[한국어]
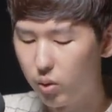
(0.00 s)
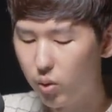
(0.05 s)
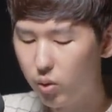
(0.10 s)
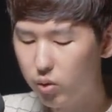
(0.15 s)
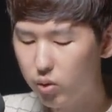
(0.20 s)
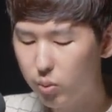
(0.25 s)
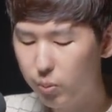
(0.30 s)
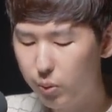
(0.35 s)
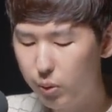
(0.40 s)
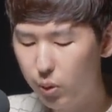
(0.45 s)

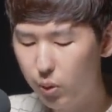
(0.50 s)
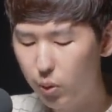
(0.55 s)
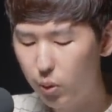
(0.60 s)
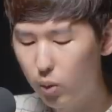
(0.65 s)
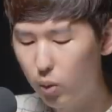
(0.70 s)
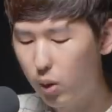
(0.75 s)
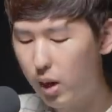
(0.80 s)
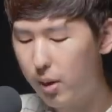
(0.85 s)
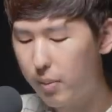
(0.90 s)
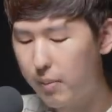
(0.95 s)

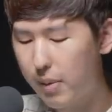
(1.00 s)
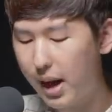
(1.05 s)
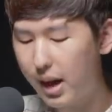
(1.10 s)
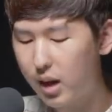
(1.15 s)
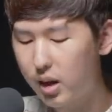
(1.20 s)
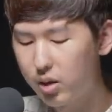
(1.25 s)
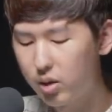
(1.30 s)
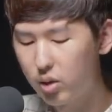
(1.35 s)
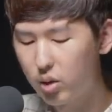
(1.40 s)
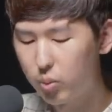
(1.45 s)
홍준표가
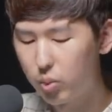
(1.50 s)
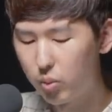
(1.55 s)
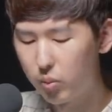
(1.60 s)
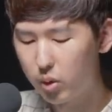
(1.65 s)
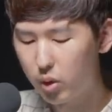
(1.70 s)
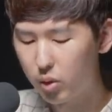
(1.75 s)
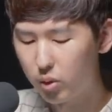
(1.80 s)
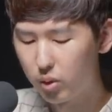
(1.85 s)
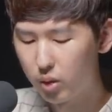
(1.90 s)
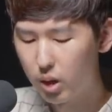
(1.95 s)
말하는 걸
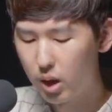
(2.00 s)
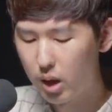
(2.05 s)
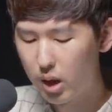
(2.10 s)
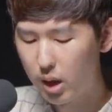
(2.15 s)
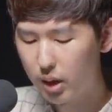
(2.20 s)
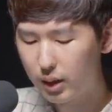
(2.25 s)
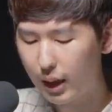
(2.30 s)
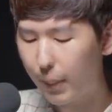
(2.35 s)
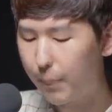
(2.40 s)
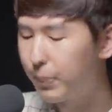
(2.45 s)
보면
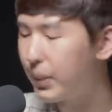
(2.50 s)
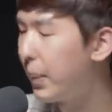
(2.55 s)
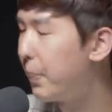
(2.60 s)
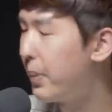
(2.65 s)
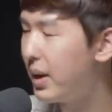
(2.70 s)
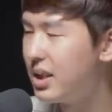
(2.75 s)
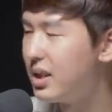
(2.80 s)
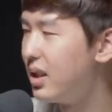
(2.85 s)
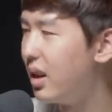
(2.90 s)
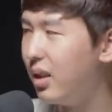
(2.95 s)

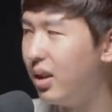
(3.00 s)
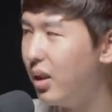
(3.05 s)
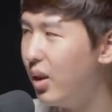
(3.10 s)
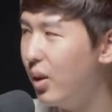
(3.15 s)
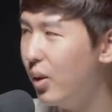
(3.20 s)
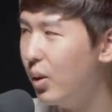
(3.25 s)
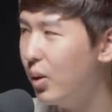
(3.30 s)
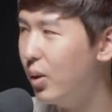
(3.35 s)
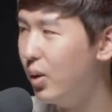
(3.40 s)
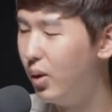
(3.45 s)
답답하지
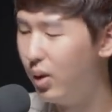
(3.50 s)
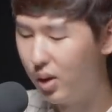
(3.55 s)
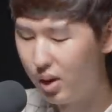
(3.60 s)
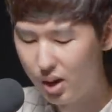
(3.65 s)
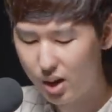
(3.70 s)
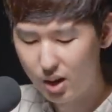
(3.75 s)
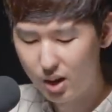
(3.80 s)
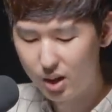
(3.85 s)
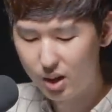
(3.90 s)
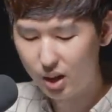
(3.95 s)
않대요. 음.
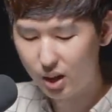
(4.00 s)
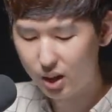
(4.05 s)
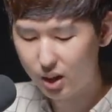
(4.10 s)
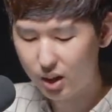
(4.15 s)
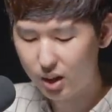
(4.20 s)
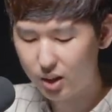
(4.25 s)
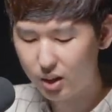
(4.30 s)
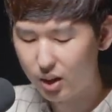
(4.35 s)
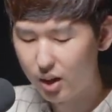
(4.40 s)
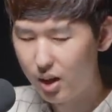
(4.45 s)

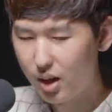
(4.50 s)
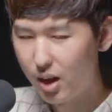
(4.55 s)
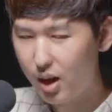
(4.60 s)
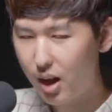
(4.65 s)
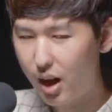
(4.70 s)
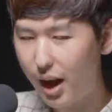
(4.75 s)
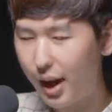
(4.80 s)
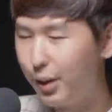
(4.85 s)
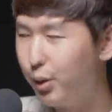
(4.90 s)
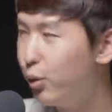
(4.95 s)
약간
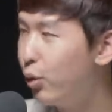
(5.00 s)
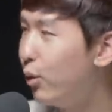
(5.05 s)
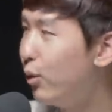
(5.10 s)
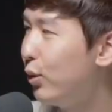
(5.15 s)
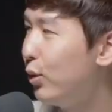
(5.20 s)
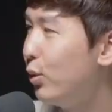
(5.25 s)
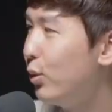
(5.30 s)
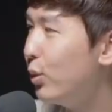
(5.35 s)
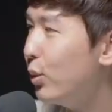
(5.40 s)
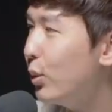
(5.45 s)

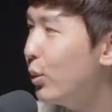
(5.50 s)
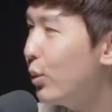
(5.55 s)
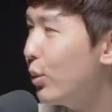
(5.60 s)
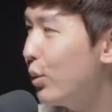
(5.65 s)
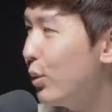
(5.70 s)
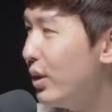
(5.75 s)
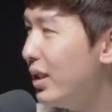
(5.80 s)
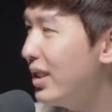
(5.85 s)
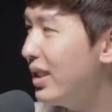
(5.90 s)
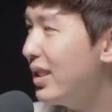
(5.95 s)
안철수
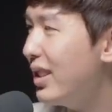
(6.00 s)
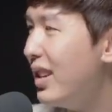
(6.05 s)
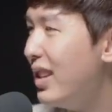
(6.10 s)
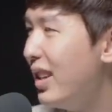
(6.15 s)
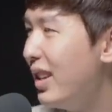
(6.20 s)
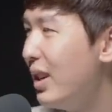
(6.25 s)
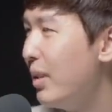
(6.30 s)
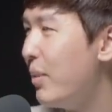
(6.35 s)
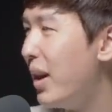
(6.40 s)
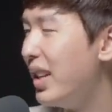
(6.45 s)
우리 그때
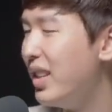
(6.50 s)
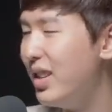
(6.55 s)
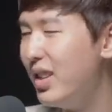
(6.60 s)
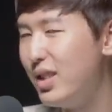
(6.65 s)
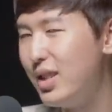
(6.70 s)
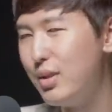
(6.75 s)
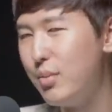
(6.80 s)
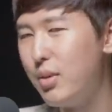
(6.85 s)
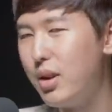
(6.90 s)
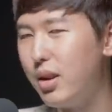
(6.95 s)
얘기 네. 많이
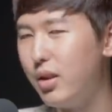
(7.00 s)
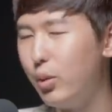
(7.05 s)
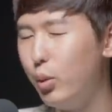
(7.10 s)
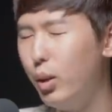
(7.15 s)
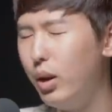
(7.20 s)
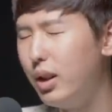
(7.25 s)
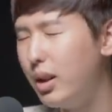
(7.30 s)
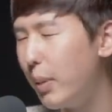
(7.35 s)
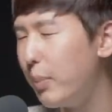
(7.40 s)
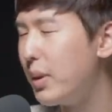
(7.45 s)
했지만
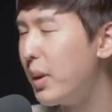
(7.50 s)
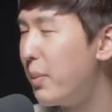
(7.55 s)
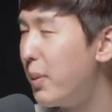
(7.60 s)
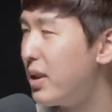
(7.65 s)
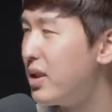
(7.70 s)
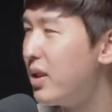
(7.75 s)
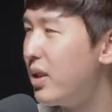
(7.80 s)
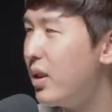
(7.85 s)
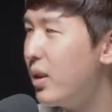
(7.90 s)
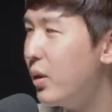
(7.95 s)
되게
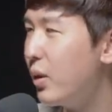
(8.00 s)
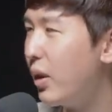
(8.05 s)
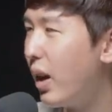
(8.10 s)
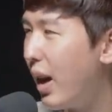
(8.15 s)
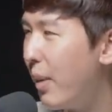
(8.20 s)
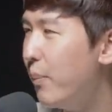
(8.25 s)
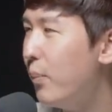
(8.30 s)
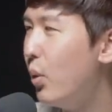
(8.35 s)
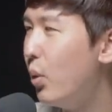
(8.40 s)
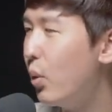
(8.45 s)
답답하잖아요.
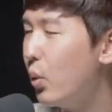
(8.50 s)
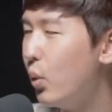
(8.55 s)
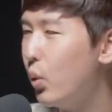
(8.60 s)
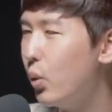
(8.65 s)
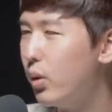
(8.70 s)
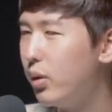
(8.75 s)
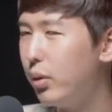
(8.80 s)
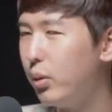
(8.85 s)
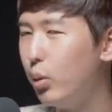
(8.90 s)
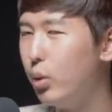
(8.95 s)
간보고 네.
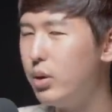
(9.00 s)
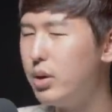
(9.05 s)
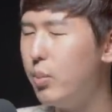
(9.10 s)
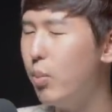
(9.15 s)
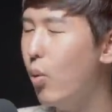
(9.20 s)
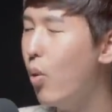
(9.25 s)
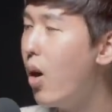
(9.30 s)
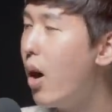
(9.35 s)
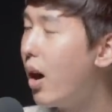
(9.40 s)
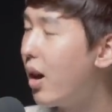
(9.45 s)
그래서 도대체
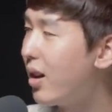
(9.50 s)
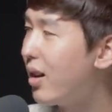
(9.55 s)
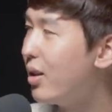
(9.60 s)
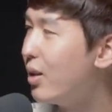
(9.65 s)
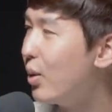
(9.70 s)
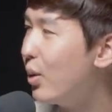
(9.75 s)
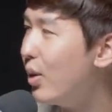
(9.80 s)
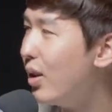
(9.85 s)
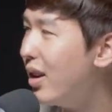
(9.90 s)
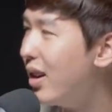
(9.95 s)
뭐
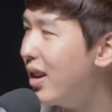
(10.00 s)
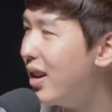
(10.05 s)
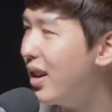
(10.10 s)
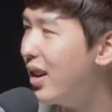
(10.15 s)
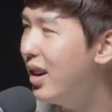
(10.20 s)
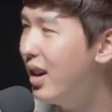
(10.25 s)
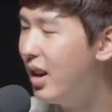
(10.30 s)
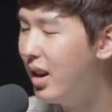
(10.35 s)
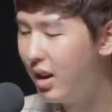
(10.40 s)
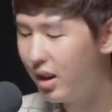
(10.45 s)
하라는 거야
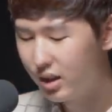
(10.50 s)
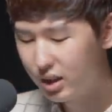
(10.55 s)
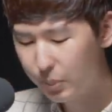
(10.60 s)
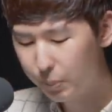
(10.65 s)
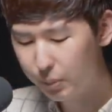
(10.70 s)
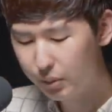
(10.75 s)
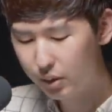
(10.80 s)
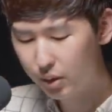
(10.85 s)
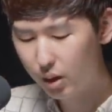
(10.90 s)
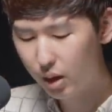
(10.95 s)
네.
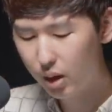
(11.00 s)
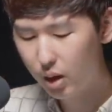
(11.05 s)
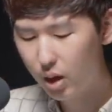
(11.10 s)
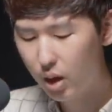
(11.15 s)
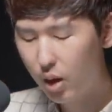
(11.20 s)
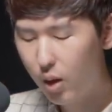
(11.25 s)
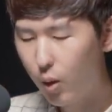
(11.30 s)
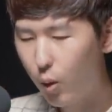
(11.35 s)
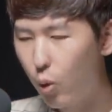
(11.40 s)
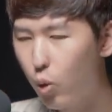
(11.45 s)
싶은데
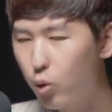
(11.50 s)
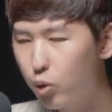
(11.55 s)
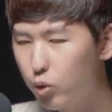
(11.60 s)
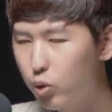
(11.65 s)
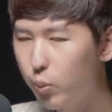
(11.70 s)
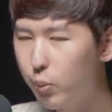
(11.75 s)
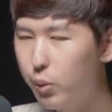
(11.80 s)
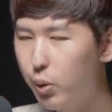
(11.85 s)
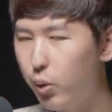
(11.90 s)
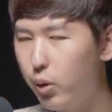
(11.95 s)

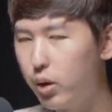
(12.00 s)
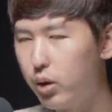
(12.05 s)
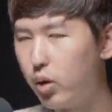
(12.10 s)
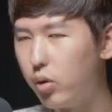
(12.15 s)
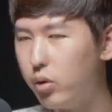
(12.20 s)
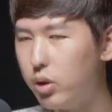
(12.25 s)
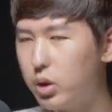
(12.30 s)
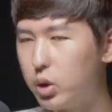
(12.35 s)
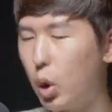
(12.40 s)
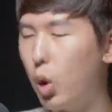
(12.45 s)
홍준표의
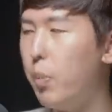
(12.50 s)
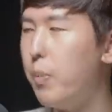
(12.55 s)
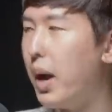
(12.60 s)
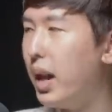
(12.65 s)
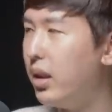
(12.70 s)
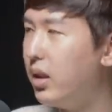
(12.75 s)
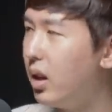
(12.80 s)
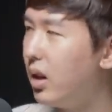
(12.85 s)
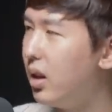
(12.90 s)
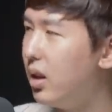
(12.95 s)
경우는
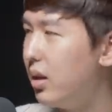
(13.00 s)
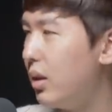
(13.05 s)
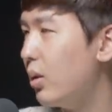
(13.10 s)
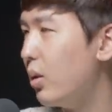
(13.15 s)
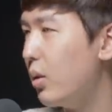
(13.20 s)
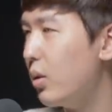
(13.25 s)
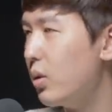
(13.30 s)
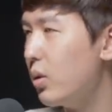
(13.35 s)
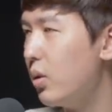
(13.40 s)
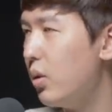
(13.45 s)
정반대
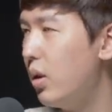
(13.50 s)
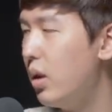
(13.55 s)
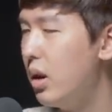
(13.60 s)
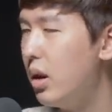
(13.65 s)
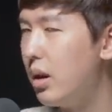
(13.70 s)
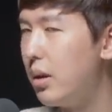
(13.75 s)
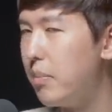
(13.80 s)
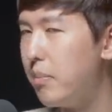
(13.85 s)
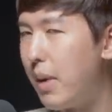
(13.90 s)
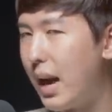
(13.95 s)
캐릭터인 거죠.
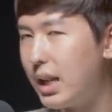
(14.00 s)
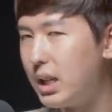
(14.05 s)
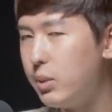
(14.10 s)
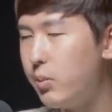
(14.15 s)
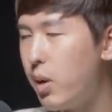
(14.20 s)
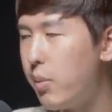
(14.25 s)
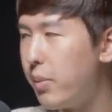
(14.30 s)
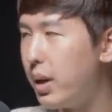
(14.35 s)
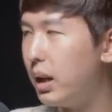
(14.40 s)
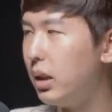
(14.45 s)
네.
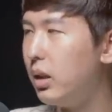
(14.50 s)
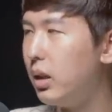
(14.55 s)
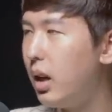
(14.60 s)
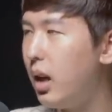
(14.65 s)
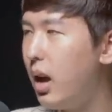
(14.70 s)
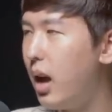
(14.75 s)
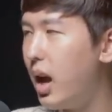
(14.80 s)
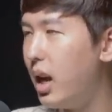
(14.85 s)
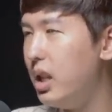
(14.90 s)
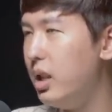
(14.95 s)
맞으면
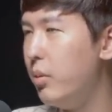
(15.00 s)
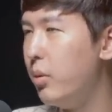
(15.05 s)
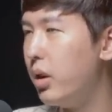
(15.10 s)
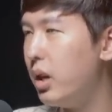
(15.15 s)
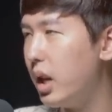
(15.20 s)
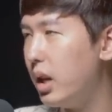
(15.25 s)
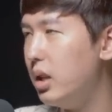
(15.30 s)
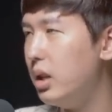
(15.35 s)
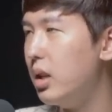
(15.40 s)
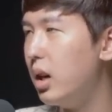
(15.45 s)
맞다,
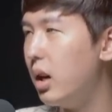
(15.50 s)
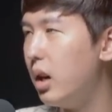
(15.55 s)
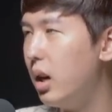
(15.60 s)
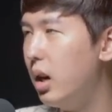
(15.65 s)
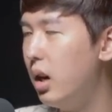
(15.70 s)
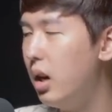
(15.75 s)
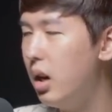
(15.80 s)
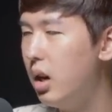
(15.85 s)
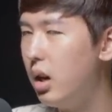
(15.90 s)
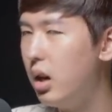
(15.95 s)
아니면 아니다.
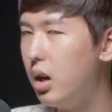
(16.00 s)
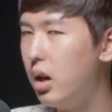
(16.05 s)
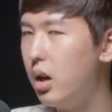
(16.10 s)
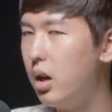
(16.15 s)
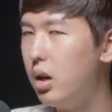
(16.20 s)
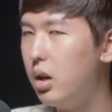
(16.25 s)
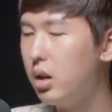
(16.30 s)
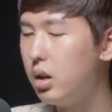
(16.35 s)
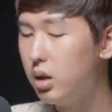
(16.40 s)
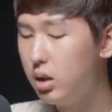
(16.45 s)
그렇죠.
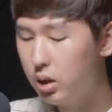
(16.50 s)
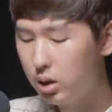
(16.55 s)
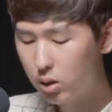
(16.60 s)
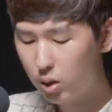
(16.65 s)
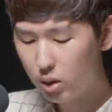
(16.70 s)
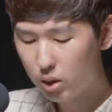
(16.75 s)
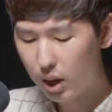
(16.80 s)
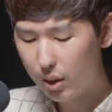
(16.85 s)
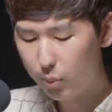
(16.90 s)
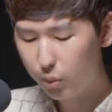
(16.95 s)

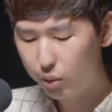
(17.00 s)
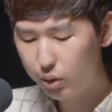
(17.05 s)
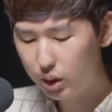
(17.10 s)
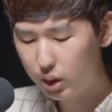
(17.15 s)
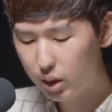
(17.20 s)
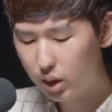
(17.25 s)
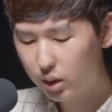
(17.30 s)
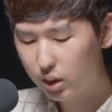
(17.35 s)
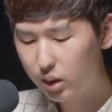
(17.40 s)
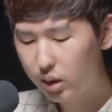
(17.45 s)
그러다
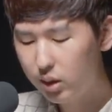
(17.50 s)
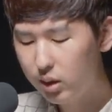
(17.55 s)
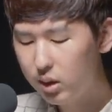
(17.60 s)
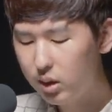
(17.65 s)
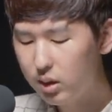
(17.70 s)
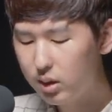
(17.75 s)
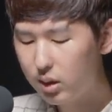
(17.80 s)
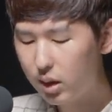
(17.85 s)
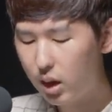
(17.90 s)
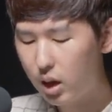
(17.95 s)
보니까
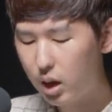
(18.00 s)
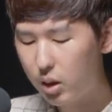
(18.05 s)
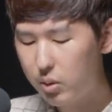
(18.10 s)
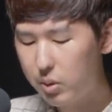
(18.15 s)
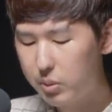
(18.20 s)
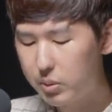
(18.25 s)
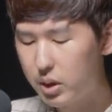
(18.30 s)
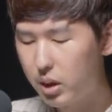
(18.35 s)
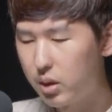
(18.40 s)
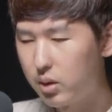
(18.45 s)
듣는 사람
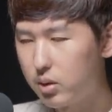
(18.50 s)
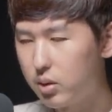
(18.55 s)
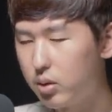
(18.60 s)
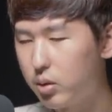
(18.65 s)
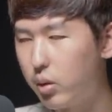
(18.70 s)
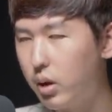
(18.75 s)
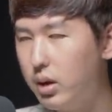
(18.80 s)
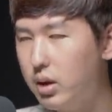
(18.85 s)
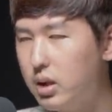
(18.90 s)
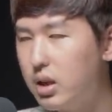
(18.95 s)
입장에서는
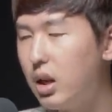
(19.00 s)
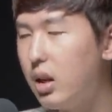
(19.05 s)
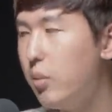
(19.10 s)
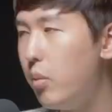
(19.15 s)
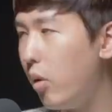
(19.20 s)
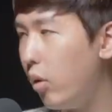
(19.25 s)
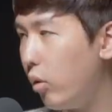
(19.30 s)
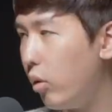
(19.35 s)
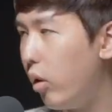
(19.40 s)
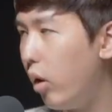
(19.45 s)
굉장히
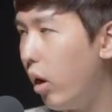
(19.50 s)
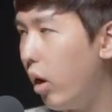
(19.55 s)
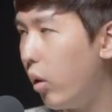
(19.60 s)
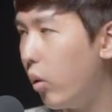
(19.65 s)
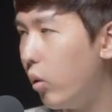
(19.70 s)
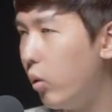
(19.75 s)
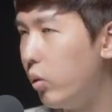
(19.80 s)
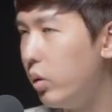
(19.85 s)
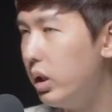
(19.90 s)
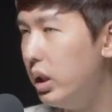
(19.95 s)

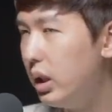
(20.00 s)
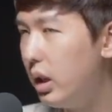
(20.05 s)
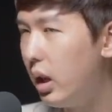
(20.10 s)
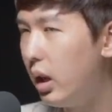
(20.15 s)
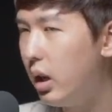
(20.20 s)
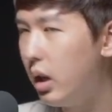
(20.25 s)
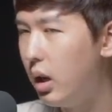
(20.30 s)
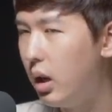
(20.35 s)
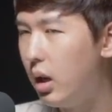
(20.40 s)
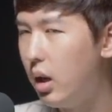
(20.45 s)
명쾌하고 그쵸.
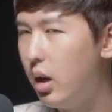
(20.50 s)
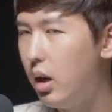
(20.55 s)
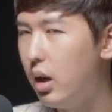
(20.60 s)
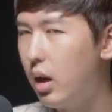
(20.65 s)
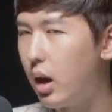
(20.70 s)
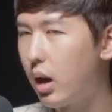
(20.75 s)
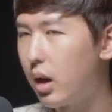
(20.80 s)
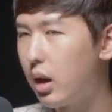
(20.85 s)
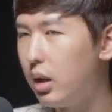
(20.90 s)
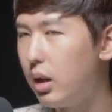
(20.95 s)
이게
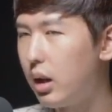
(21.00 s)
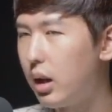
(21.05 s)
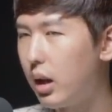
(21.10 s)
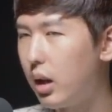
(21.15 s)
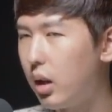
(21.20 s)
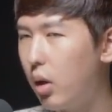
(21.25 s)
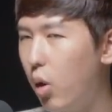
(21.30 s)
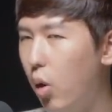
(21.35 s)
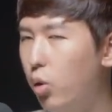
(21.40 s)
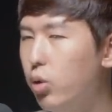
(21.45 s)
약간의
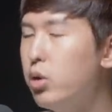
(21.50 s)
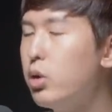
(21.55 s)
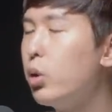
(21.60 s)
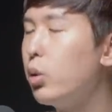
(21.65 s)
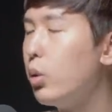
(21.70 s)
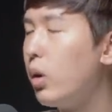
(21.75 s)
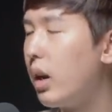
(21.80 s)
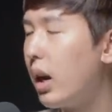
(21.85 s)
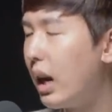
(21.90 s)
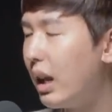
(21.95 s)
어느
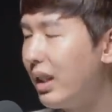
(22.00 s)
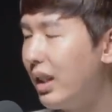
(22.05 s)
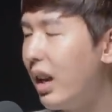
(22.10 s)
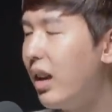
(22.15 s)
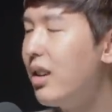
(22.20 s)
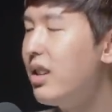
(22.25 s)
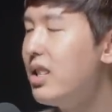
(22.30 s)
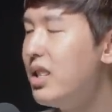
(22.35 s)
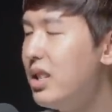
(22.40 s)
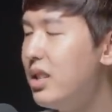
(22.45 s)
정도의
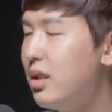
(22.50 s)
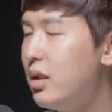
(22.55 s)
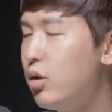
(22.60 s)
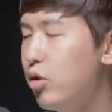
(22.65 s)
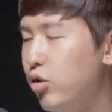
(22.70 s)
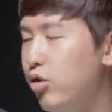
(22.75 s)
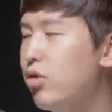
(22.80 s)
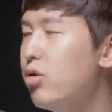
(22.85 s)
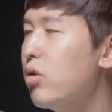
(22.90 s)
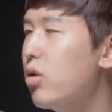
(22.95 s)
카타르시스를
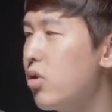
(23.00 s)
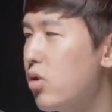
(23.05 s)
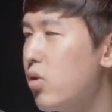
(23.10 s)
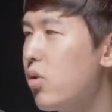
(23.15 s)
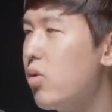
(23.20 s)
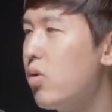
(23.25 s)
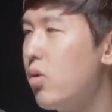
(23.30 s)
주는 거죠.